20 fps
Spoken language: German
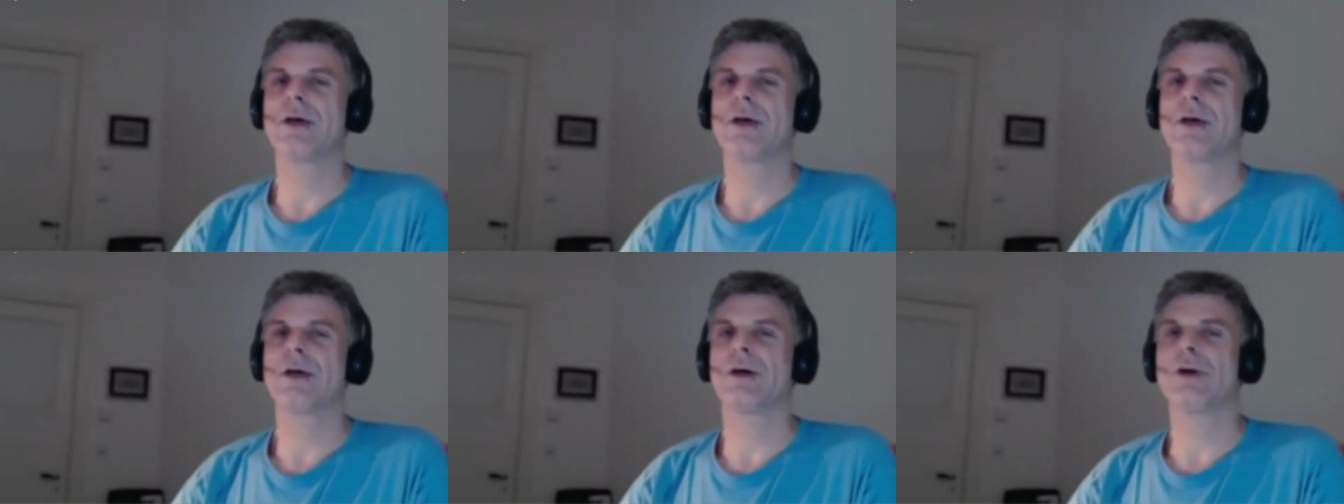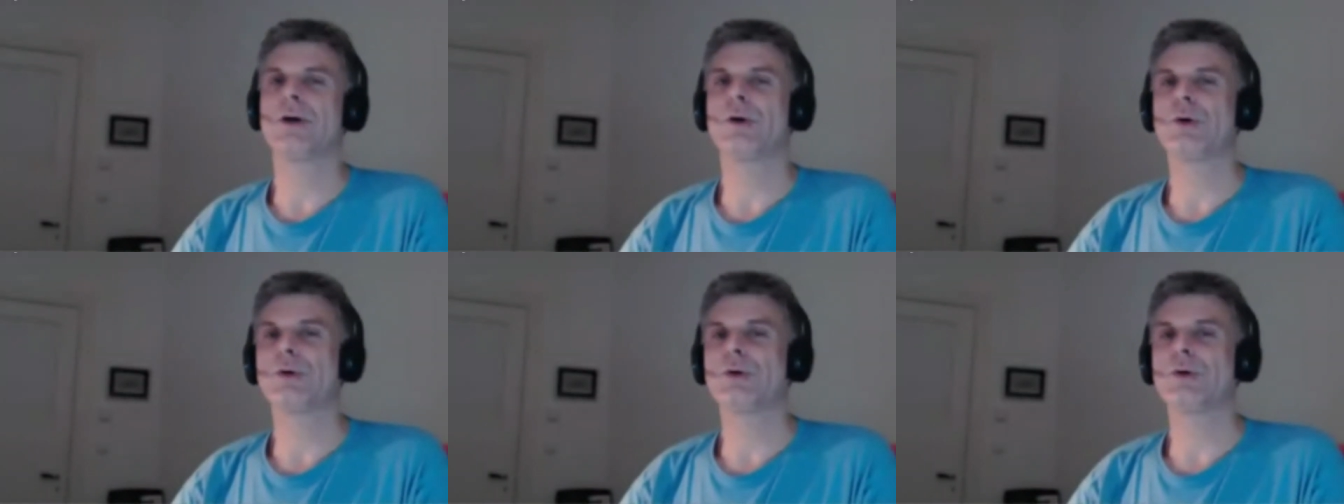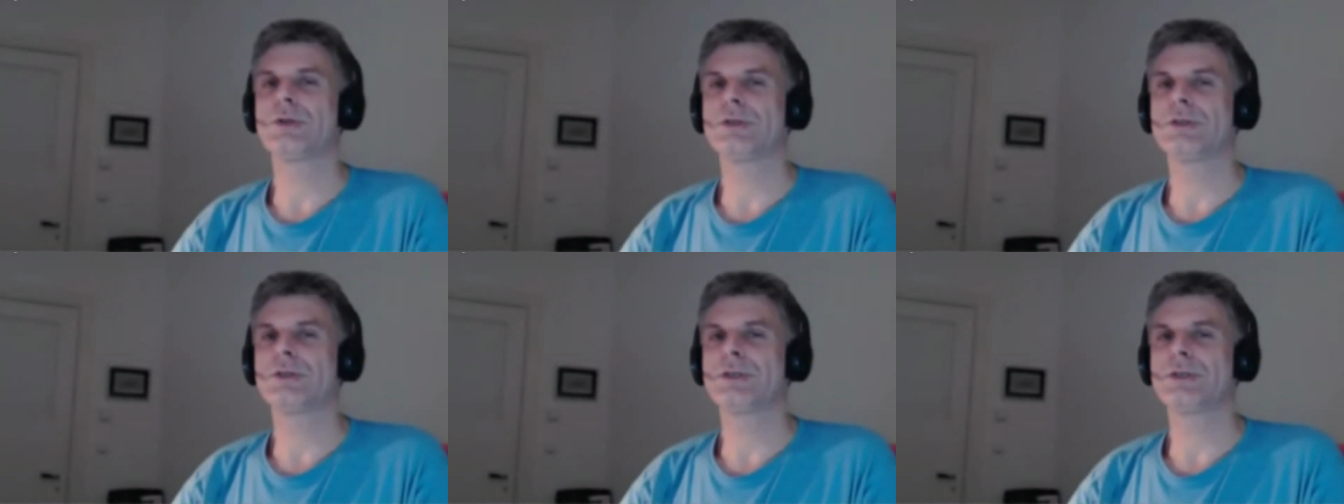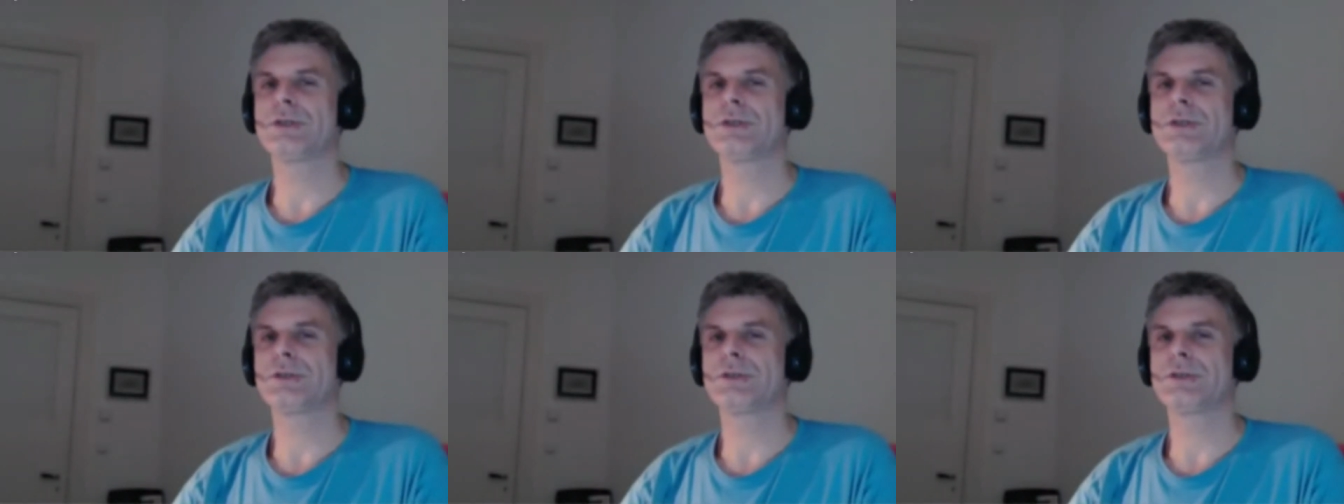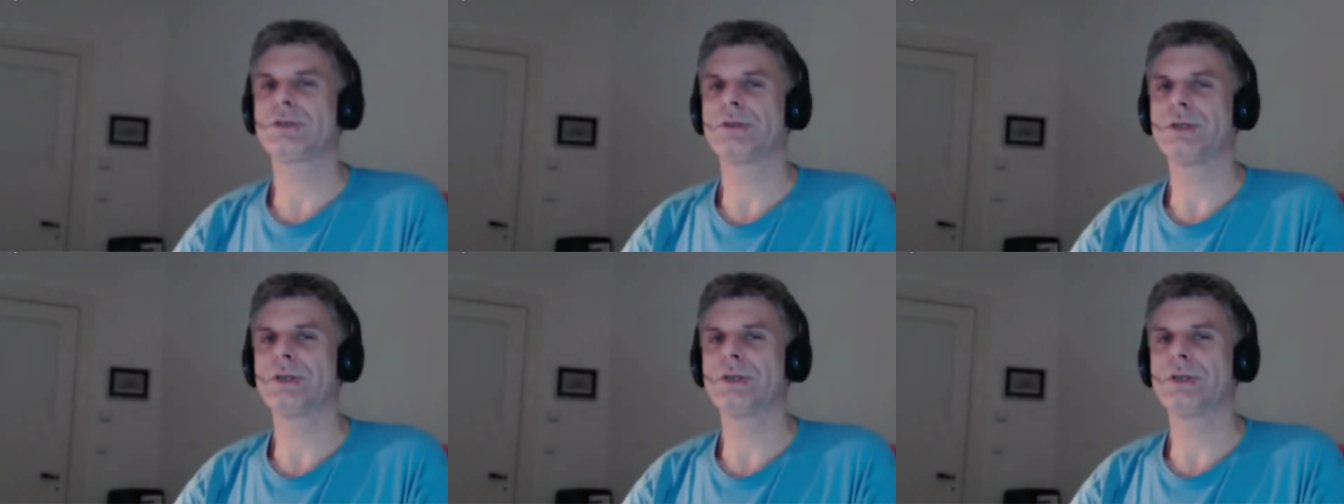Und
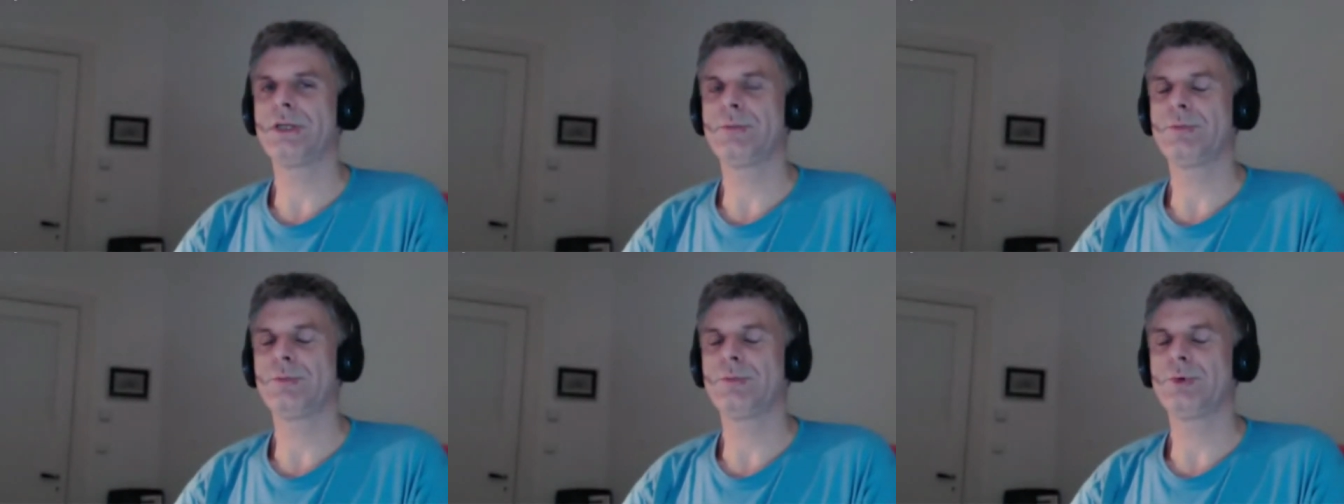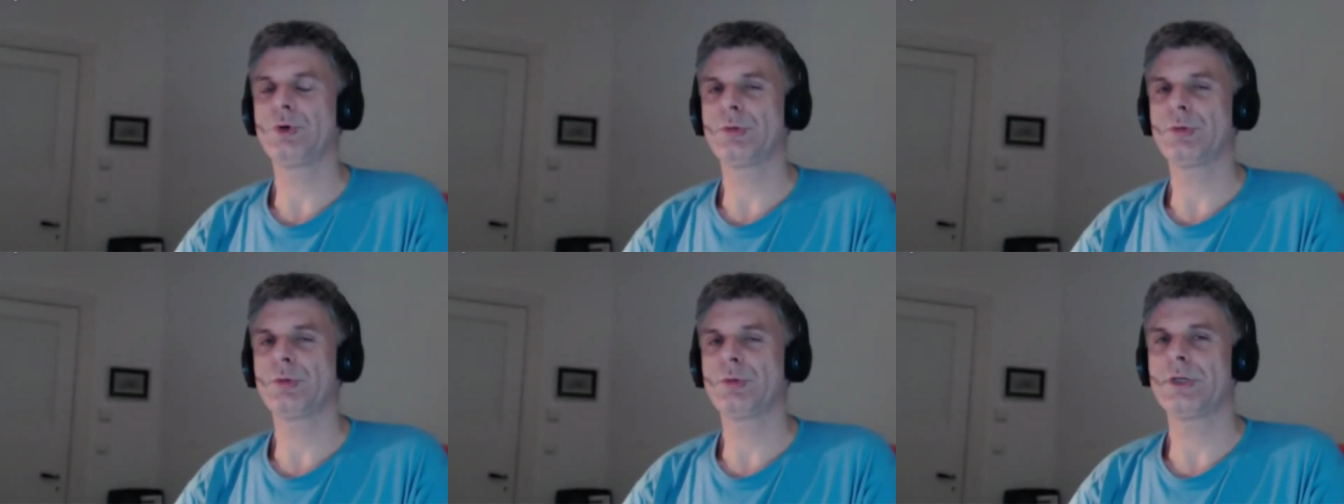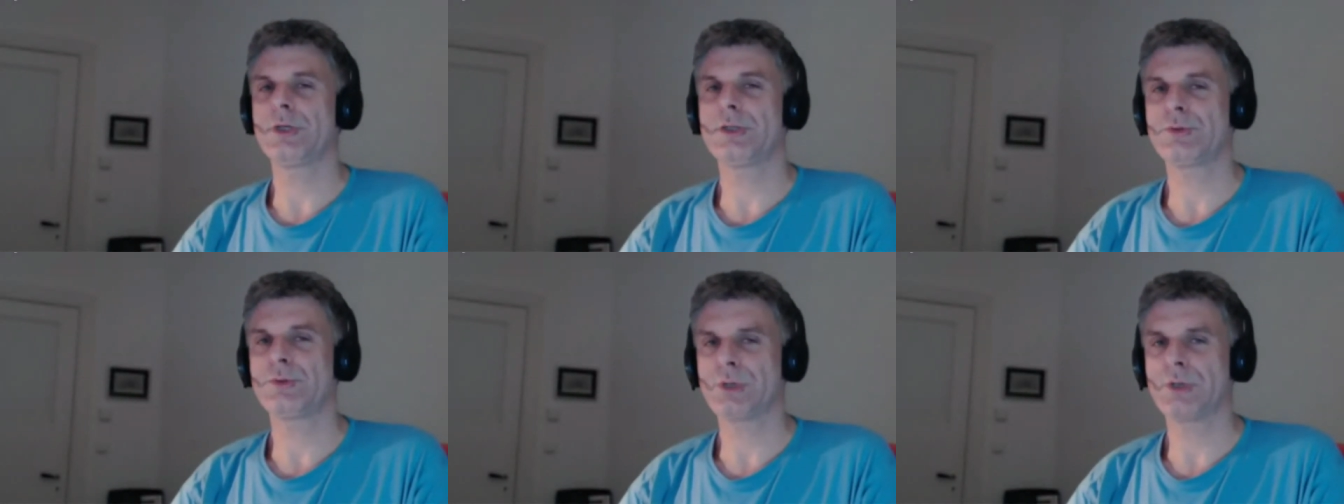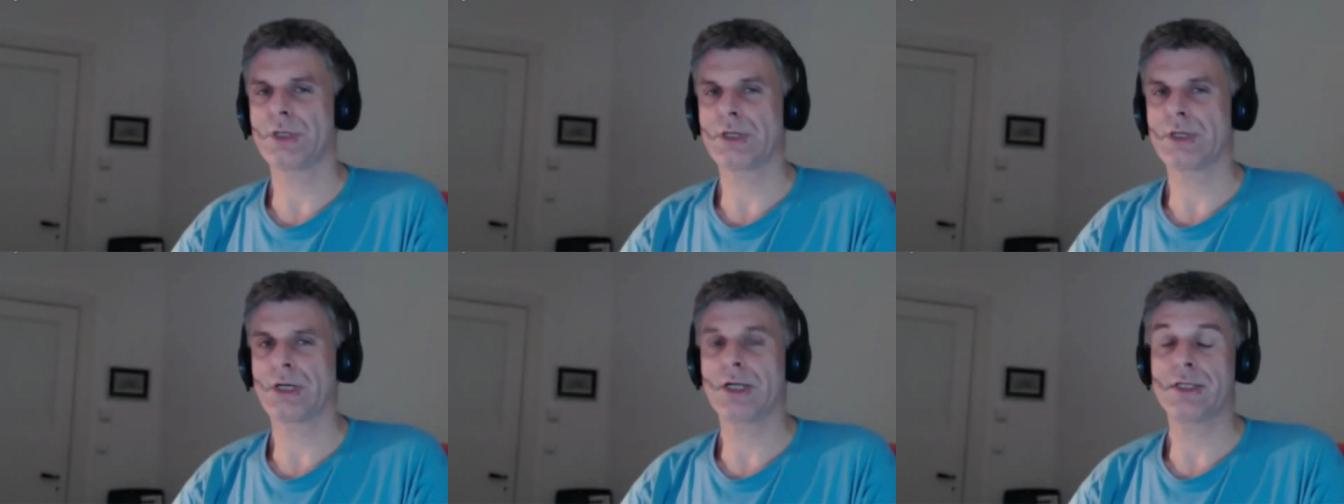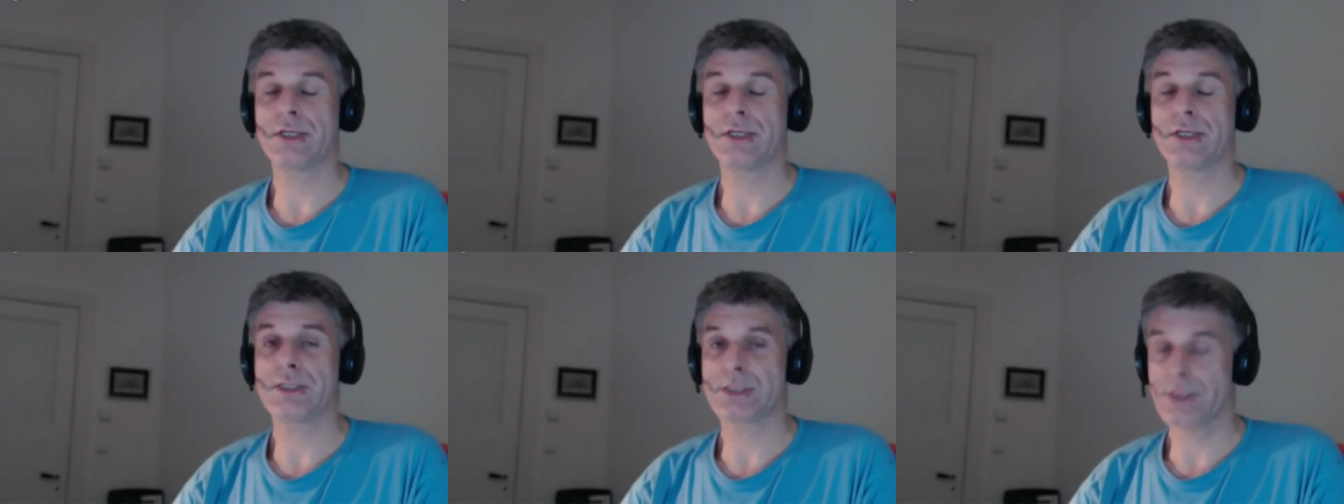neben Norbert oder
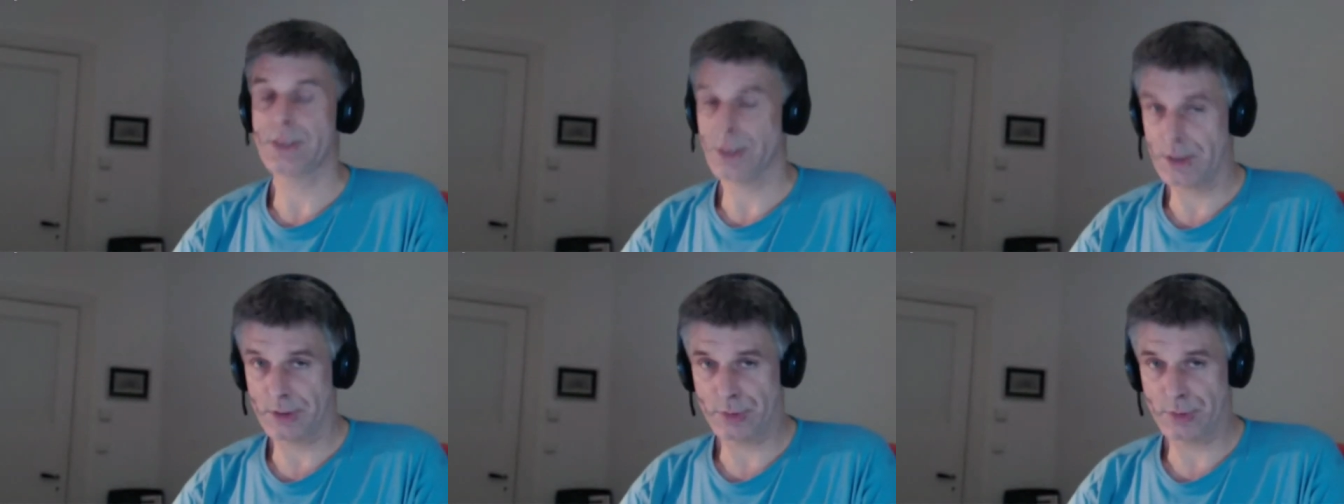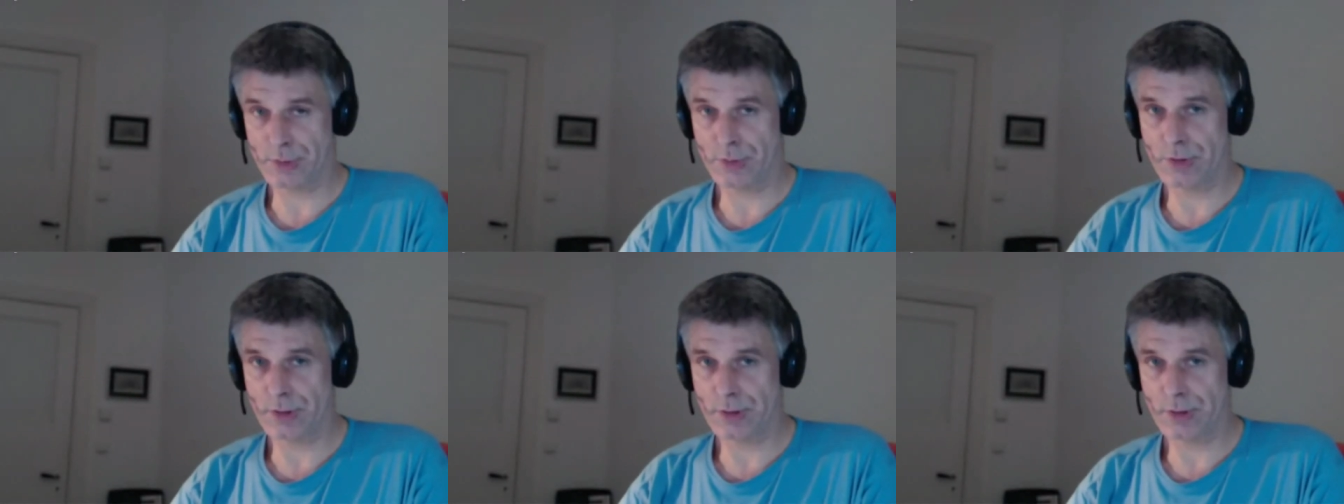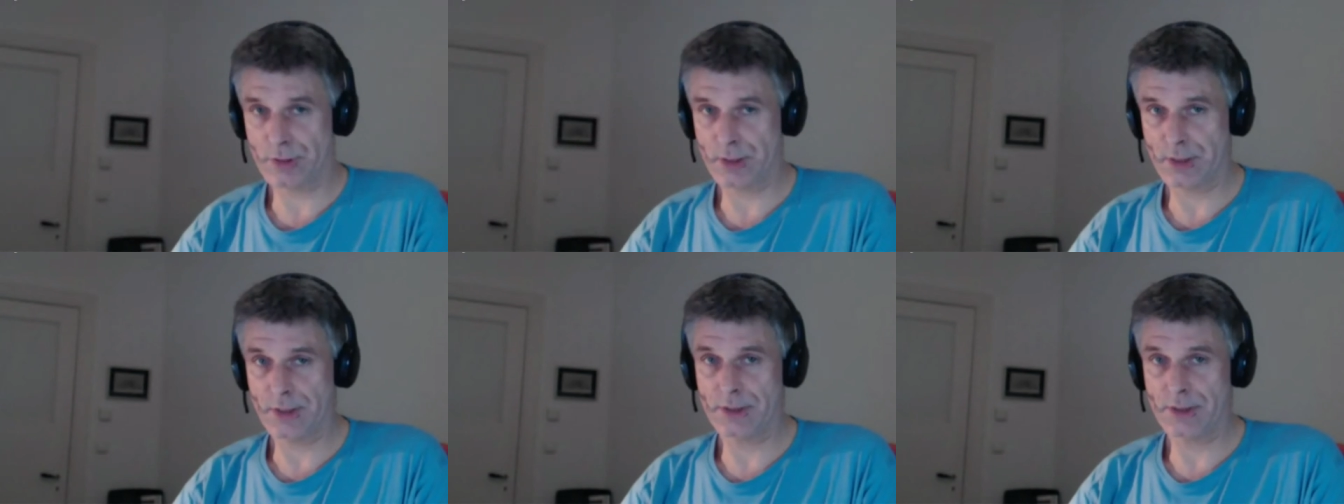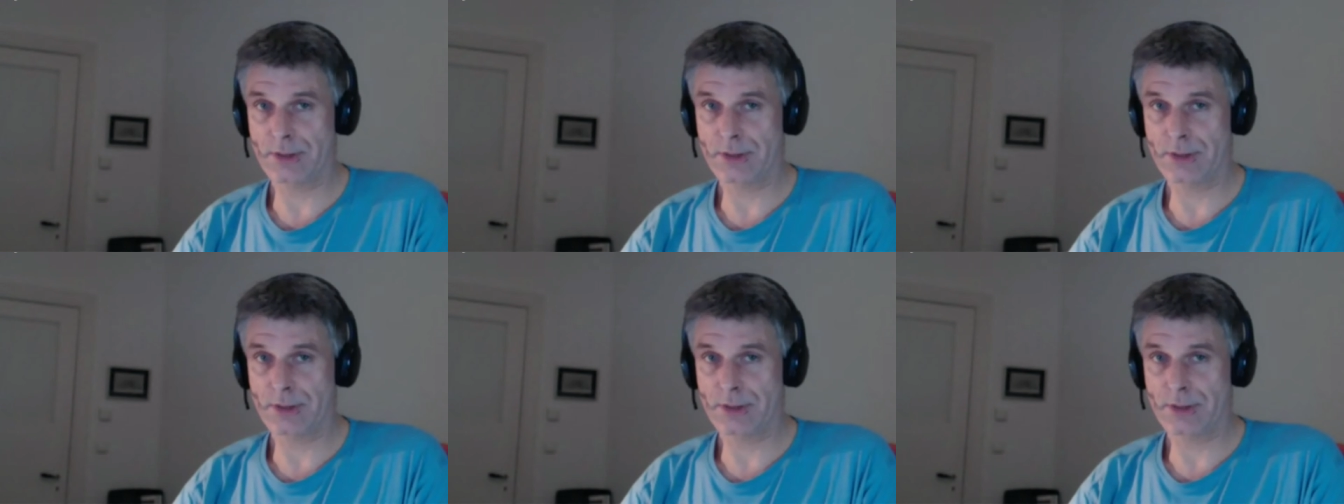alias Zillertron ist